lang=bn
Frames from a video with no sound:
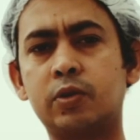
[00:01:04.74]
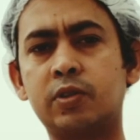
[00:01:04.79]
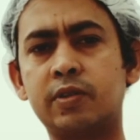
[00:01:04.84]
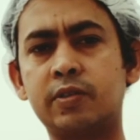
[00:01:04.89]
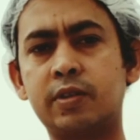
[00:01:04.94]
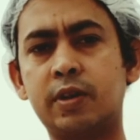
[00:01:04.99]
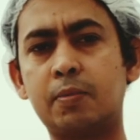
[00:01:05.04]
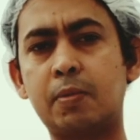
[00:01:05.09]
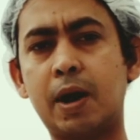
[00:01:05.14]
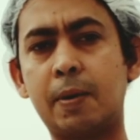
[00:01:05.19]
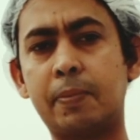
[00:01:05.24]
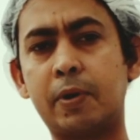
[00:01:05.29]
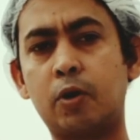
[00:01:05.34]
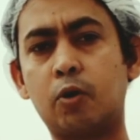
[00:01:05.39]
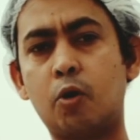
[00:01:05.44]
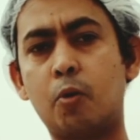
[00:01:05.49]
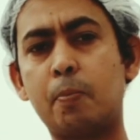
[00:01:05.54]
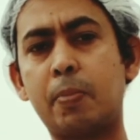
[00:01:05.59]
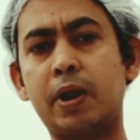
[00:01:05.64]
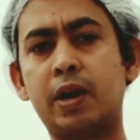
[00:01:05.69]
করতেছেন বা আপনার
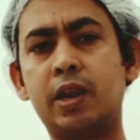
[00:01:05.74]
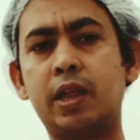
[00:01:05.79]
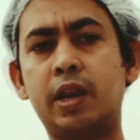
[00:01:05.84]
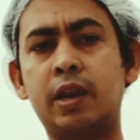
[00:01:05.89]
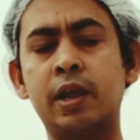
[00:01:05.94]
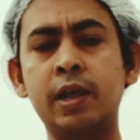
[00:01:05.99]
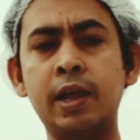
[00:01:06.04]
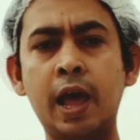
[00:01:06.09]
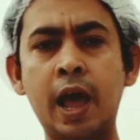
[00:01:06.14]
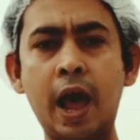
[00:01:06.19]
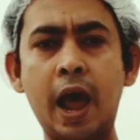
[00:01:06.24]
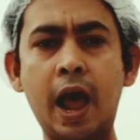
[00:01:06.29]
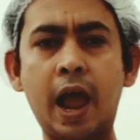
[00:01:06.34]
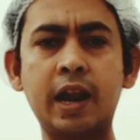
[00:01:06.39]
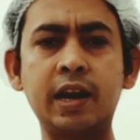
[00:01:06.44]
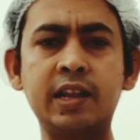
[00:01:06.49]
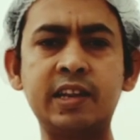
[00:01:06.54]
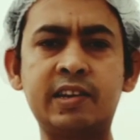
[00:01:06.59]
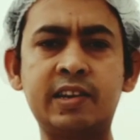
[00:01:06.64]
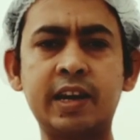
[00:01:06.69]
কোম্পানির
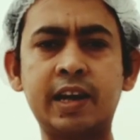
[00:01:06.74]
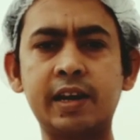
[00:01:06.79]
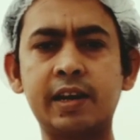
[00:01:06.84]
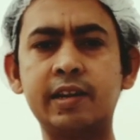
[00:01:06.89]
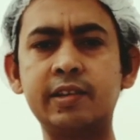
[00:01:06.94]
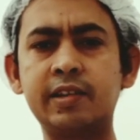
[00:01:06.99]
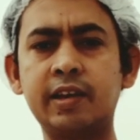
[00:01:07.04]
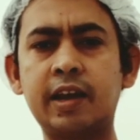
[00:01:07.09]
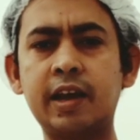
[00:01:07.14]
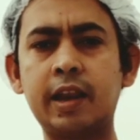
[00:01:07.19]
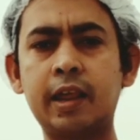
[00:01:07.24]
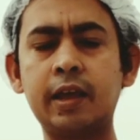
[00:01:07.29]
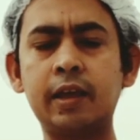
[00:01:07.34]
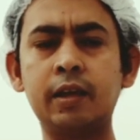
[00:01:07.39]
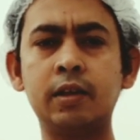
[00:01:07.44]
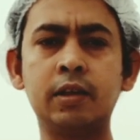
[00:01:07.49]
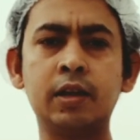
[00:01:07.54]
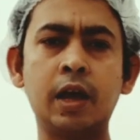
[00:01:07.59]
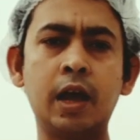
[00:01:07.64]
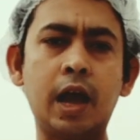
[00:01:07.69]
আইডির ঠিকানা যেখানে
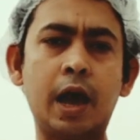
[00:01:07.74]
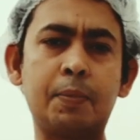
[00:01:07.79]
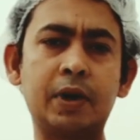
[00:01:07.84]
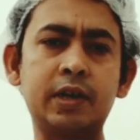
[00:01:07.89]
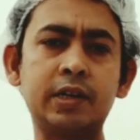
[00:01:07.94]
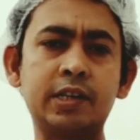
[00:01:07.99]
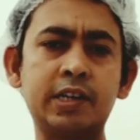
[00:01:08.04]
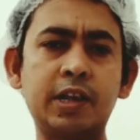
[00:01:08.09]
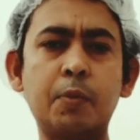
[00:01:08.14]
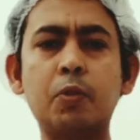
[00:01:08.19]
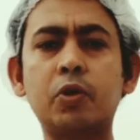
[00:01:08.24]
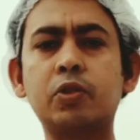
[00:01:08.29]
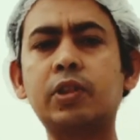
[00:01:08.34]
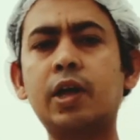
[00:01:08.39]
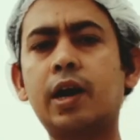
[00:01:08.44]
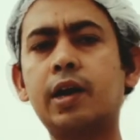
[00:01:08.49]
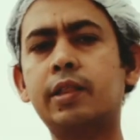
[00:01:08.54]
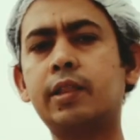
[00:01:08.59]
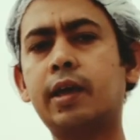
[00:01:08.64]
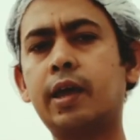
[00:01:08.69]
আপনাকে সে মন
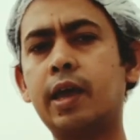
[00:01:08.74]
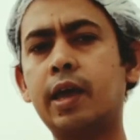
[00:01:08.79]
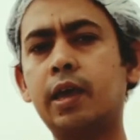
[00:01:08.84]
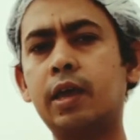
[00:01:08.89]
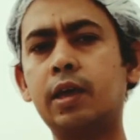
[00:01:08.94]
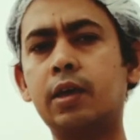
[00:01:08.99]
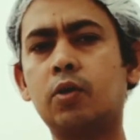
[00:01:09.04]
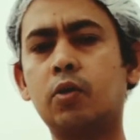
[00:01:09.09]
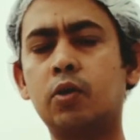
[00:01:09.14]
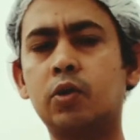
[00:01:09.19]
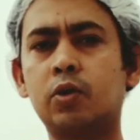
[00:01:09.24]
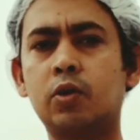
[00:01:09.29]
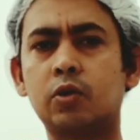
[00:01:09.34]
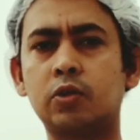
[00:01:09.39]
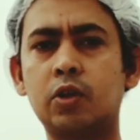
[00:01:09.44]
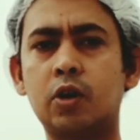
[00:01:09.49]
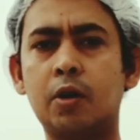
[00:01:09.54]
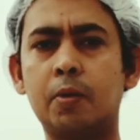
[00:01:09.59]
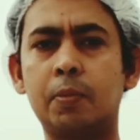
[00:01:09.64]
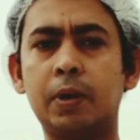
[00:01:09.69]
টাকা থেকেই খরিদ
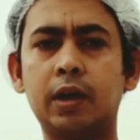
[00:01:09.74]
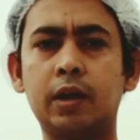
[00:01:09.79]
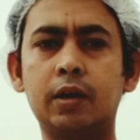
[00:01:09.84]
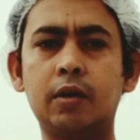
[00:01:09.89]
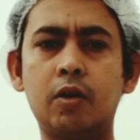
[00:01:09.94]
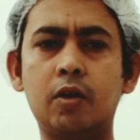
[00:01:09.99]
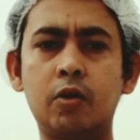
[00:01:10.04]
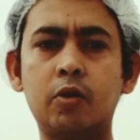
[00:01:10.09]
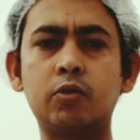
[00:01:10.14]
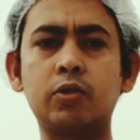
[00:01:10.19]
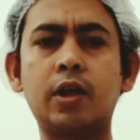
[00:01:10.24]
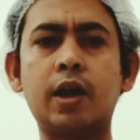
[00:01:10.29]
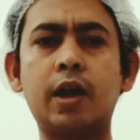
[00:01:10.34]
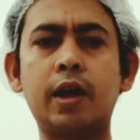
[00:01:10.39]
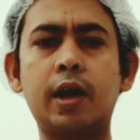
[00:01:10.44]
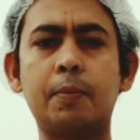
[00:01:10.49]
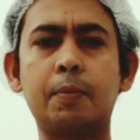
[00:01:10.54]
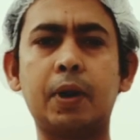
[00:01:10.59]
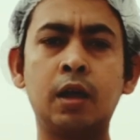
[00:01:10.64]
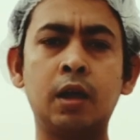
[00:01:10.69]
করতে হবে
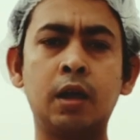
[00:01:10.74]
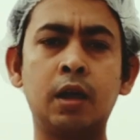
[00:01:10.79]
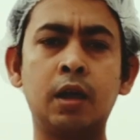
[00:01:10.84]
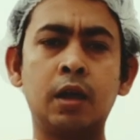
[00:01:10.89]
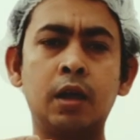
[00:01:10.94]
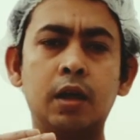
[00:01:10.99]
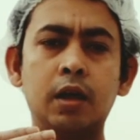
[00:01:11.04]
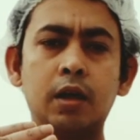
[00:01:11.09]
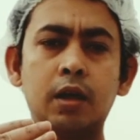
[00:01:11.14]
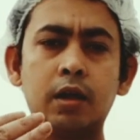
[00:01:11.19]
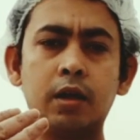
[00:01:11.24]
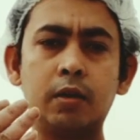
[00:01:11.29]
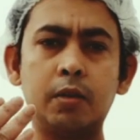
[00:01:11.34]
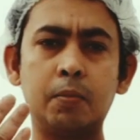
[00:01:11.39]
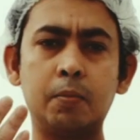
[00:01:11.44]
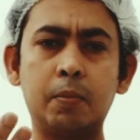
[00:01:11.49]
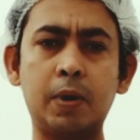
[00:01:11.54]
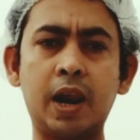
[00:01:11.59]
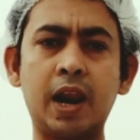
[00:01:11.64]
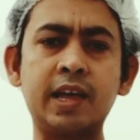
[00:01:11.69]
অন্যথায় আপনার
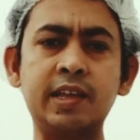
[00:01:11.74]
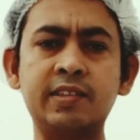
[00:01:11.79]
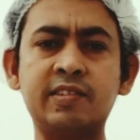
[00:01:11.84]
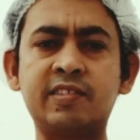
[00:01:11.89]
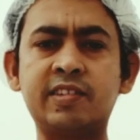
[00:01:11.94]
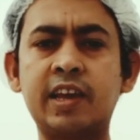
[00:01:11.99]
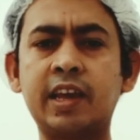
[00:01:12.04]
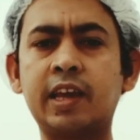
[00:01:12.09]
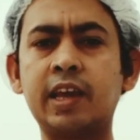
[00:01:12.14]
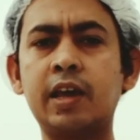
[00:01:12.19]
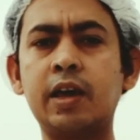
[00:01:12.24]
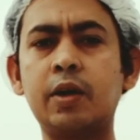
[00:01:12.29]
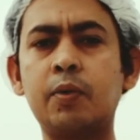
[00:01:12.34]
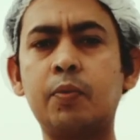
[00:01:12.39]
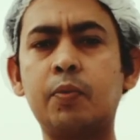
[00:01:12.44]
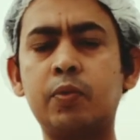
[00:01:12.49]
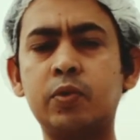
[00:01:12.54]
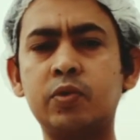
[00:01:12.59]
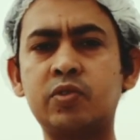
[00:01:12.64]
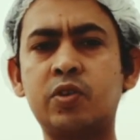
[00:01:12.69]
বেলায় চেকে
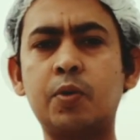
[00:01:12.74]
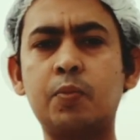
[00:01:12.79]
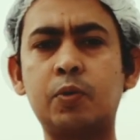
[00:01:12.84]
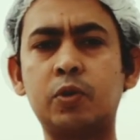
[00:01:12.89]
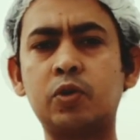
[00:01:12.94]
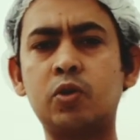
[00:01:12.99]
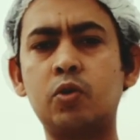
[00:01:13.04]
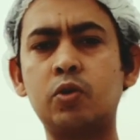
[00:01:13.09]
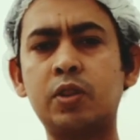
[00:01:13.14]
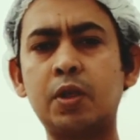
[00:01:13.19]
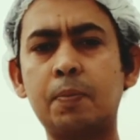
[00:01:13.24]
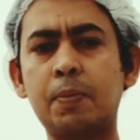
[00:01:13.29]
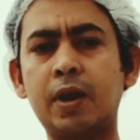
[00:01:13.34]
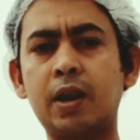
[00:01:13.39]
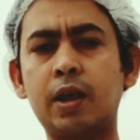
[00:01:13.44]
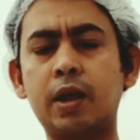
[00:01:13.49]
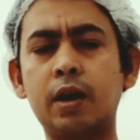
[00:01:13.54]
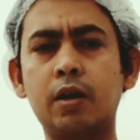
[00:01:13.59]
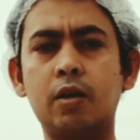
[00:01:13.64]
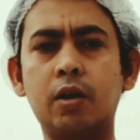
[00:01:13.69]
পোস্টে করতে হতে
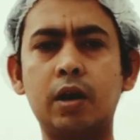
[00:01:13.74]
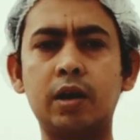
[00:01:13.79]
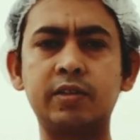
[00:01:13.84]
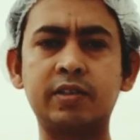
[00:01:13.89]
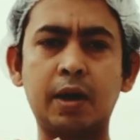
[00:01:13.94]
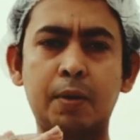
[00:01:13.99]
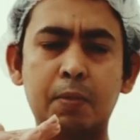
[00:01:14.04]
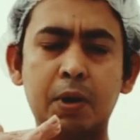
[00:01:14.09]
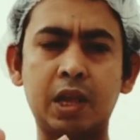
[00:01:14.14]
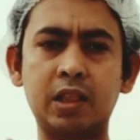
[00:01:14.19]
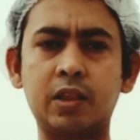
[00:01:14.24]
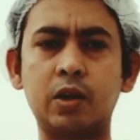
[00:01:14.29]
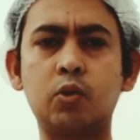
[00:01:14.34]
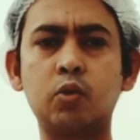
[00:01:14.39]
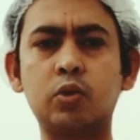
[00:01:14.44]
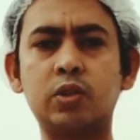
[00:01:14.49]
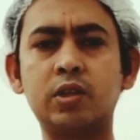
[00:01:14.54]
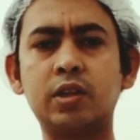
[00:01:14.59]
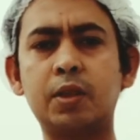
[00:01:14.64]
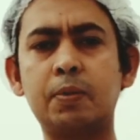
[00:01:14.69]
পারে জামিয়াতে
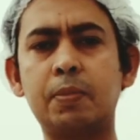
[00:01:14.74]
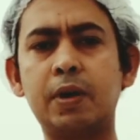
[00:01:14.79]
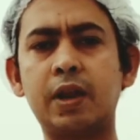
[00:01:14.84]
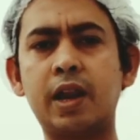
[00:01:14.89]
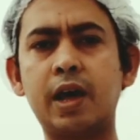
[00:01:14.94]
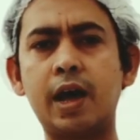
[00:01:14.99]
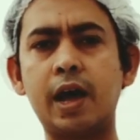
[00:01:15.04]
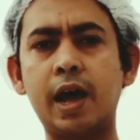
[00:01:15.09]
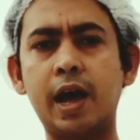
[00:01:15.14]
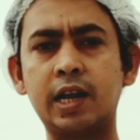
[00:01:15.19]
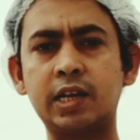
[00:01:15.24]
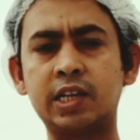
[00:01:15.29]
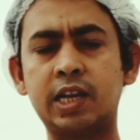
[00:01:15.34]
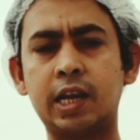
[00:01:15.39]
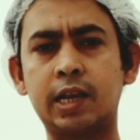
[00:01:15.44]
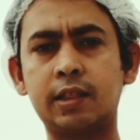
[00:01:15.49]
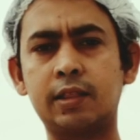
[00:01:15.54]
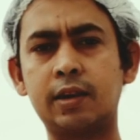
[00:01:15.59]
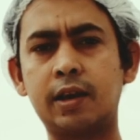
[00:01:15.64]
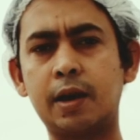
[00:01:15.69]
ঢুকতে দেবে না আর
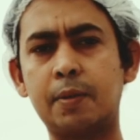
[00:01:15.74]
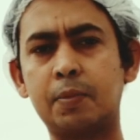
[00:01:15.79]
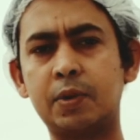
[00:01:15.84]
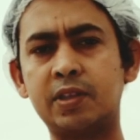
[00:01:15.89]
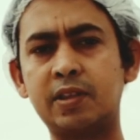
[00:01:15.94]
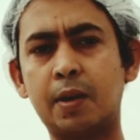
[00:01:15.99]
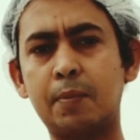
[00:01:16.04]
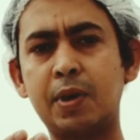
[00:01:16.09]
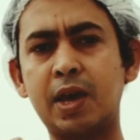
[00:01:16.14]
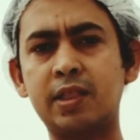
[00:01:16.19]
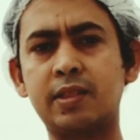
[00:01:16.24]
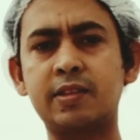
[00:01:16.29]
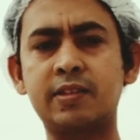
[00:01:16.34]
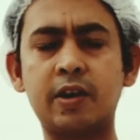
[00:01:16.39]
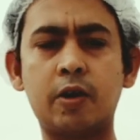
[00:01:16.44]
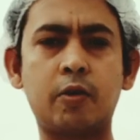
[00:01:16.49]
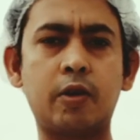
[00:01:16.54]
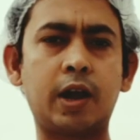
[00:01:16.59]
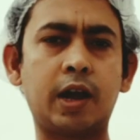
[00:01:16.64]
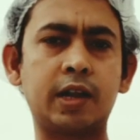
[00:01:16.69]
সেক্ষেত্রে আপনি জামিয়াতে
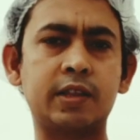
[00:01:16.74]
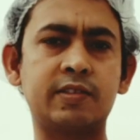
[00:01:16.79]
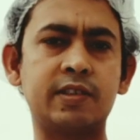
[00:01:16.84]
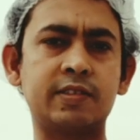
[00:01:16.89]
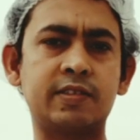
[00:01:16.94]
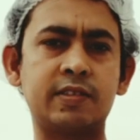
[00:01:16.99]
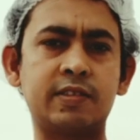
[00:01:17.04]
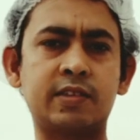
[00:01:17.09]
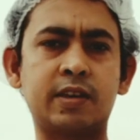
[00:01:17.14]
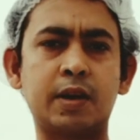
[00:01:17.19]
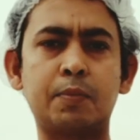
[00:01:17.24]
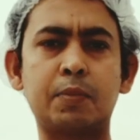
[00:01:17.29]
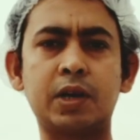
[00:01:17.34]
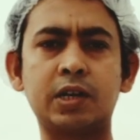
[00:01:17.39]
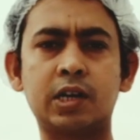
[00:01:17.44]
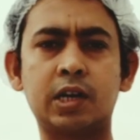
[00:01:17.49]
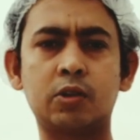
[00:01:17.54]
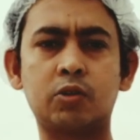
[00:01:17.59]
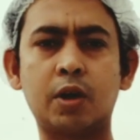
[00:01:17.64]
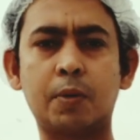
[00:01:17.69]
যাওয়ার আগে যে সিস্টেমটা
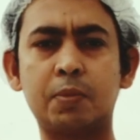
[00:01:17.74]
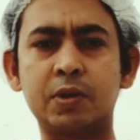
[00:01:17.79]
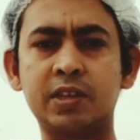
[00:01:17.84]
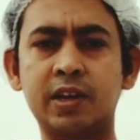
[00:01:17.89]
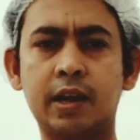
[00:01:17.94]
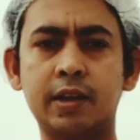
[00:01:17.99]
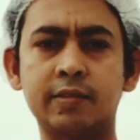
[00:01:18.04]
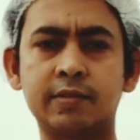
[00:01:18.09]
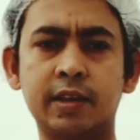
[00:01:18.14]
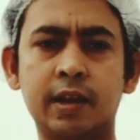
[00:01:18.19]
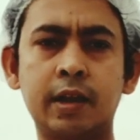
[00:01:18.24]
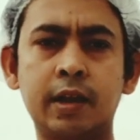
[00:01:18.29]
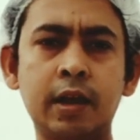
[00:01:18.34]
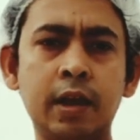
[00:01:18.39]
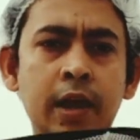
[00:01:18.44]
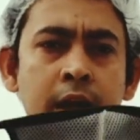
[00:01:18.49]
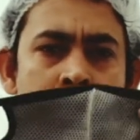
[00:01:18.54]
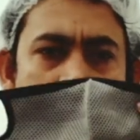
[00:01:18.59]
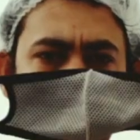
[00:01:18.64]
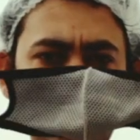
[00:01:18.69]
সেটা তো আপনি জানেন যে
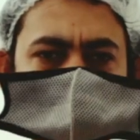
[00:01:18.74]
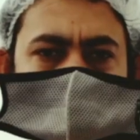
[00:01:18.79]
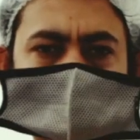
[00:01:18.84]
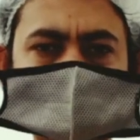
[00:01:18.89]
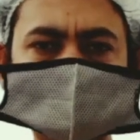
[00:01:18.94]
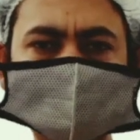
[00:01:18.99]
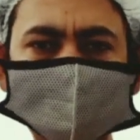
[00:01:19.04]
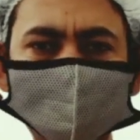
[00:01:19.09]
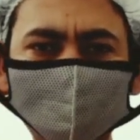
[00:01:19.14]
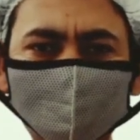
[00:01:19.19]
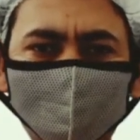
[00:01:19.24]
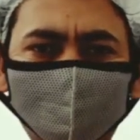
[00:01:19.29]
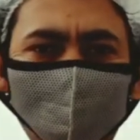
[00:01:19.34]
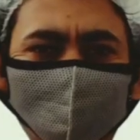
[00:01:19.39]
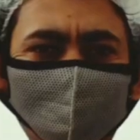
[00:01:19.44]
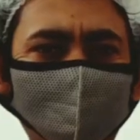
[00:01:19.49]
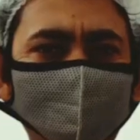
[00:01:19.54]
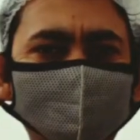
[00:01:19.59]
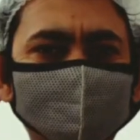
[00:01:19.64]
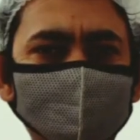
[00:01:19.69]
গ্লাভস থাকতে
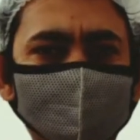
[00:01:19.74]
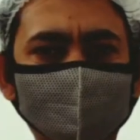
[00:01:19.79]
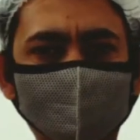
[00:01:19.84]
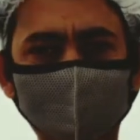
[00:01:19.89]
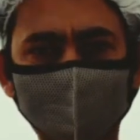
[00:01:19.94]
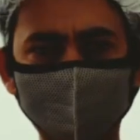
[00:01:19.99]
হবে তারপর